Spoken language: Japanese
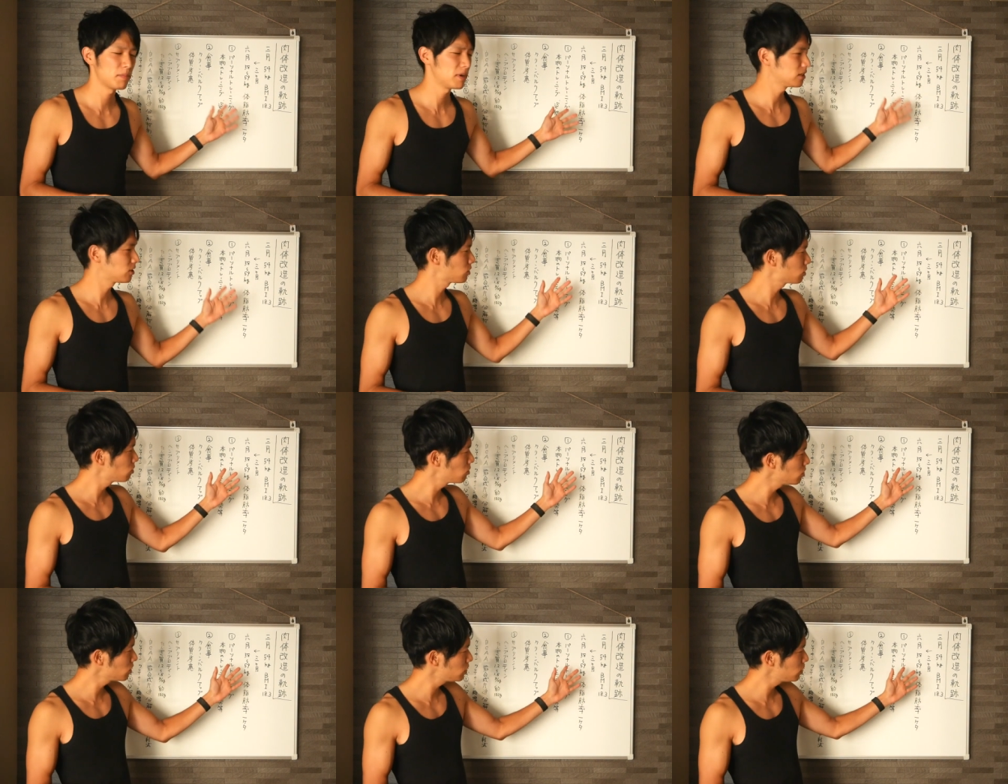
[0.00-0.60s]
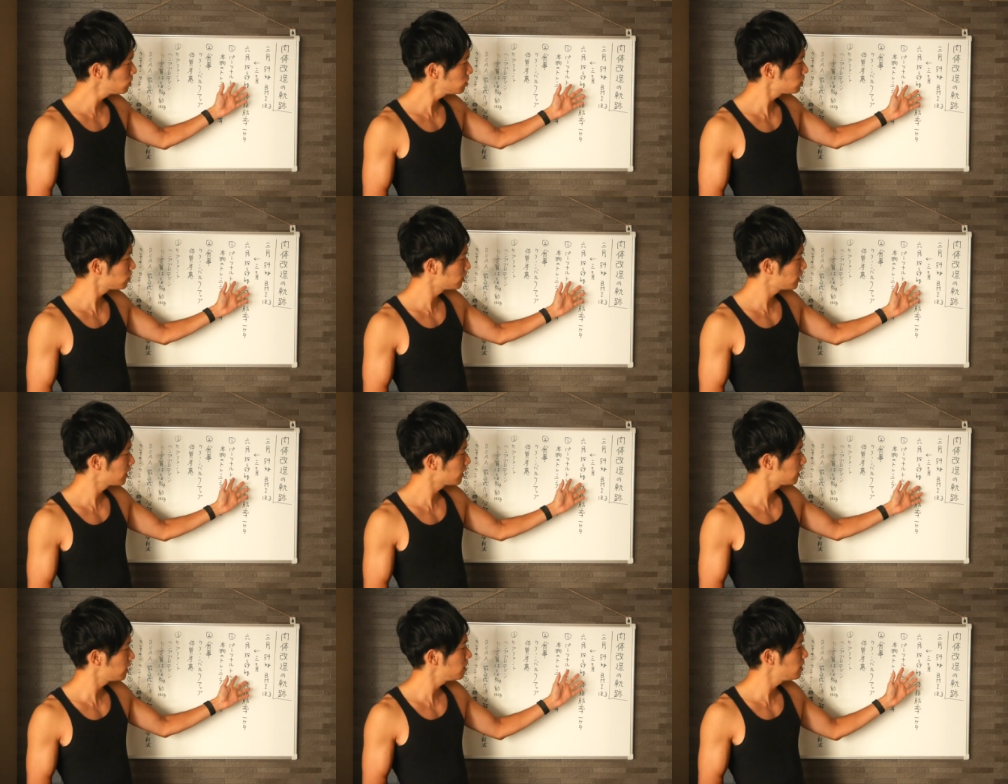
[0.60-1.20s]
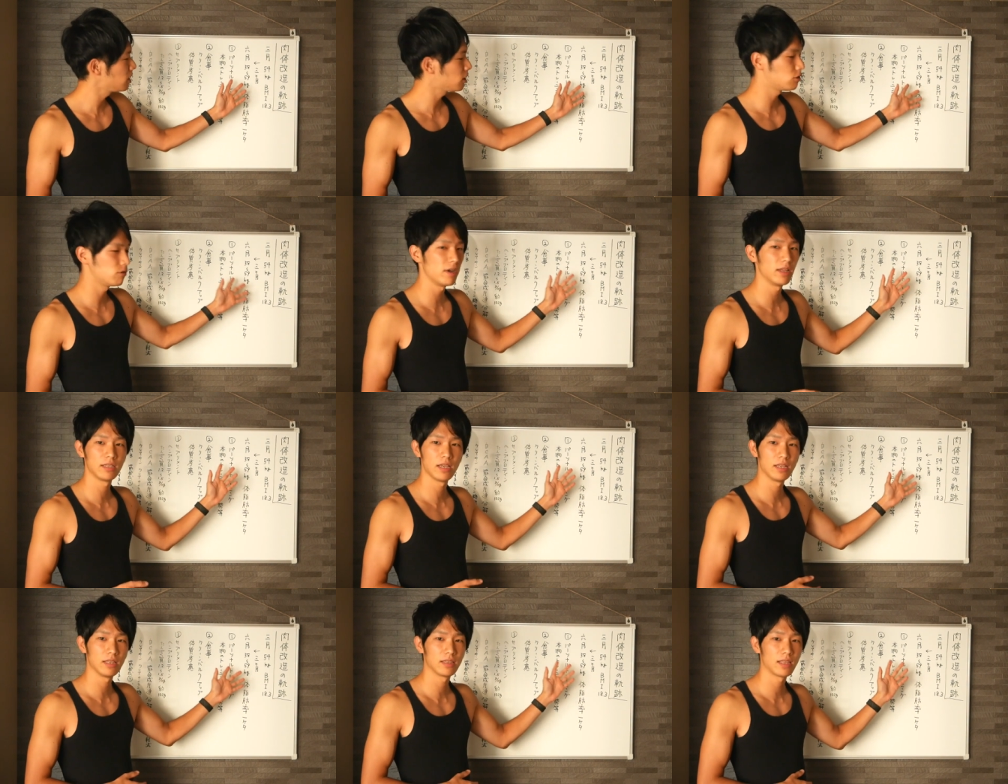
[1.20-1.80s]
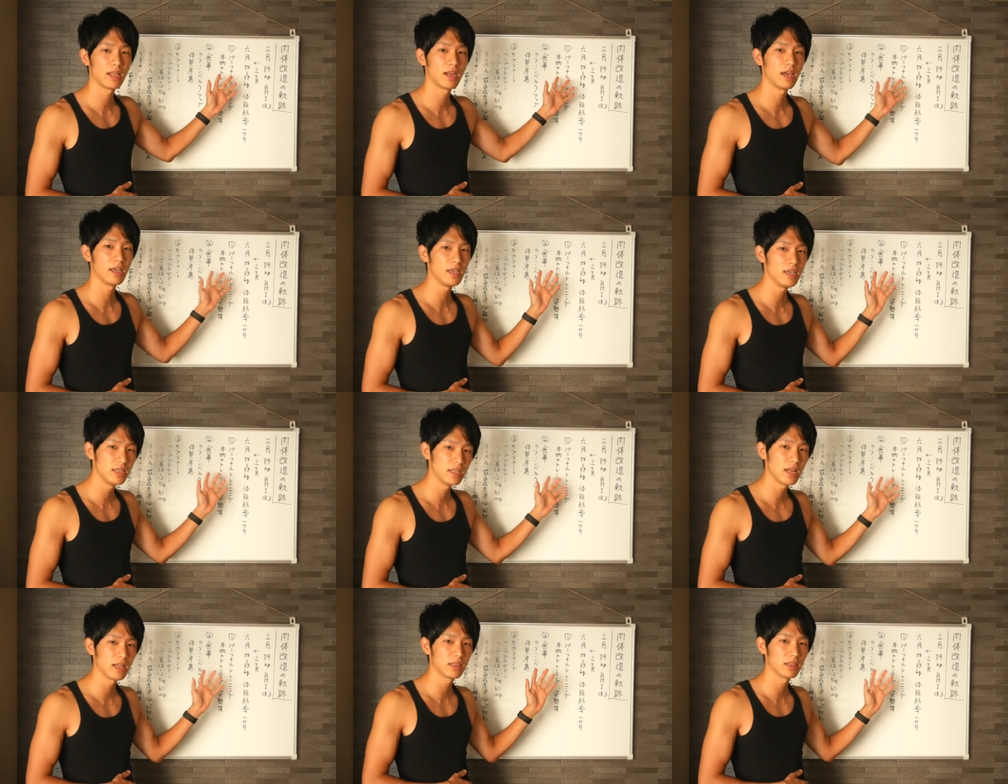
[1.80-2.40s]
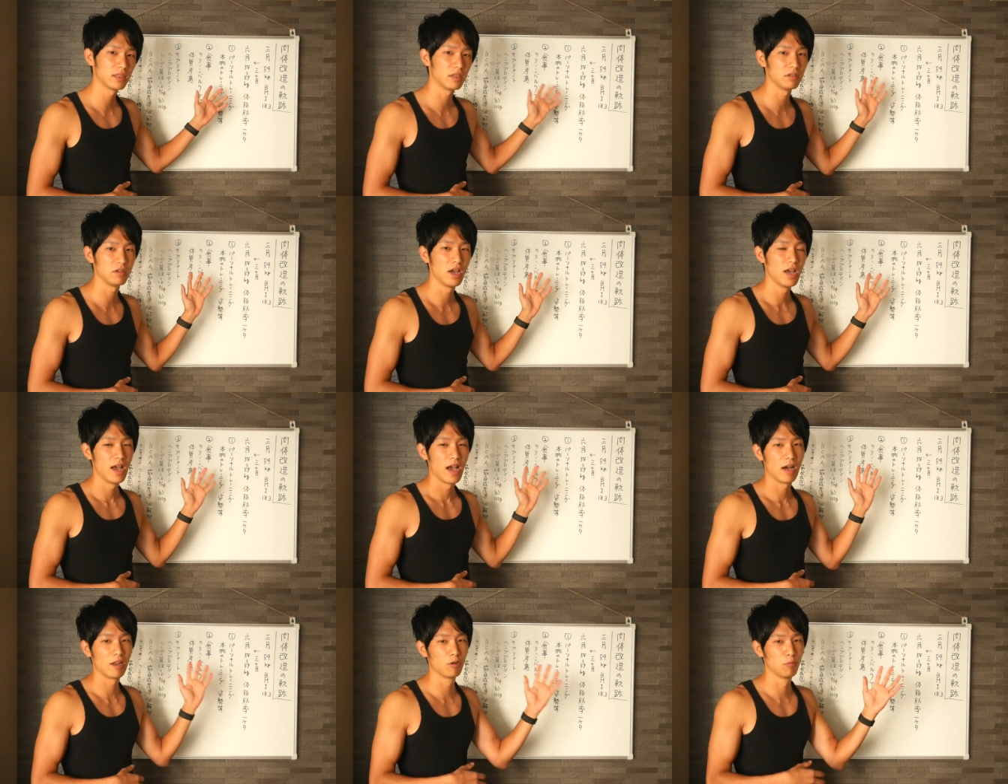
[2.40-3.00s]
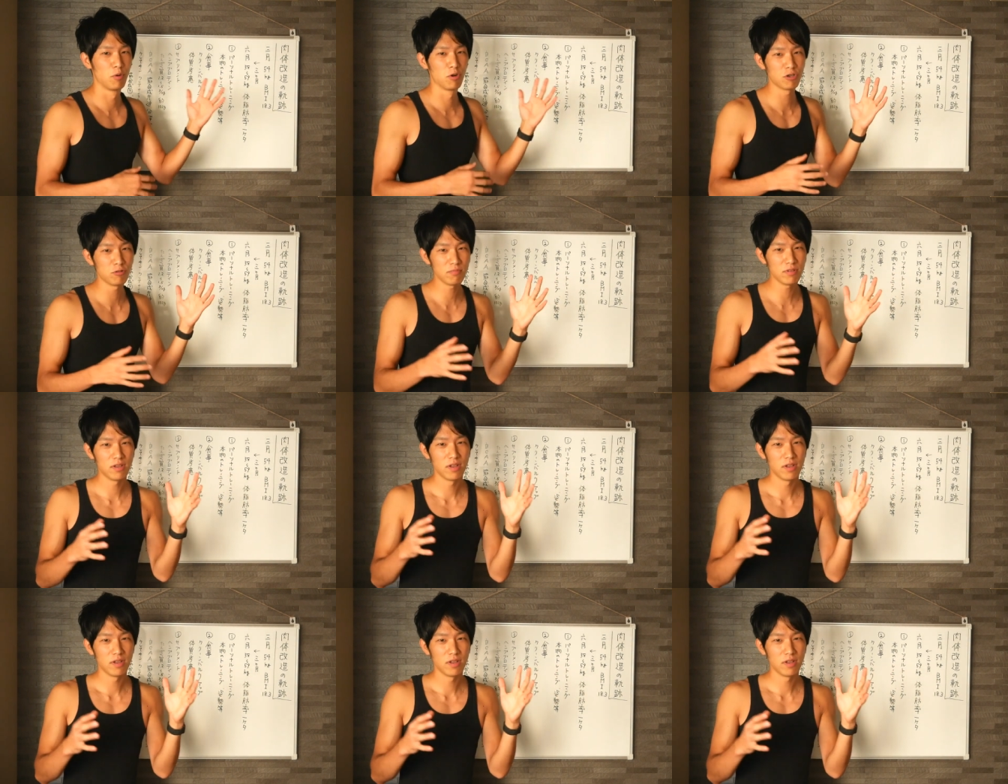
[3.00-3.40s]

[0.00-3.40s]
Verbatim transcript: まあ、少しずつね、筋肉増えていったらいいなっていう、あの、僕